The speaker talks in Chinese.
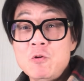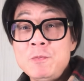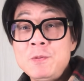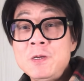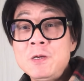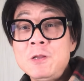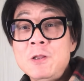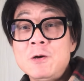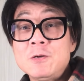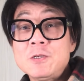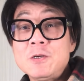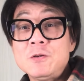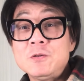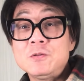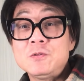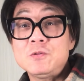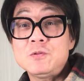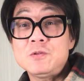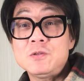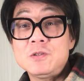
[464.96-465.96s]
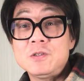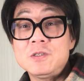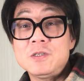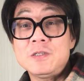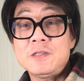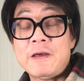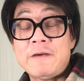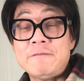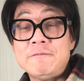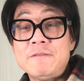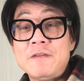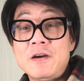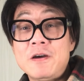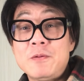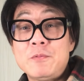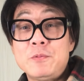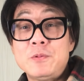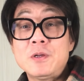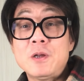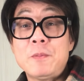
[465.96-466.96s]
我们这个老家就是这个南方
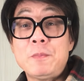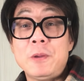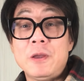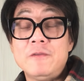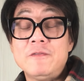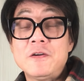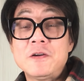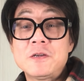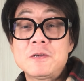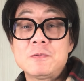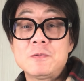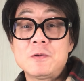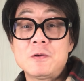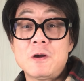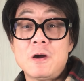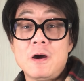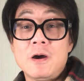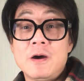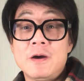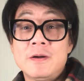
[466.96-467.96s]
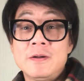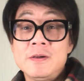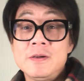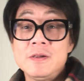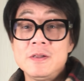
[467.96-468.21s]
啊，不知道北方是不是啊？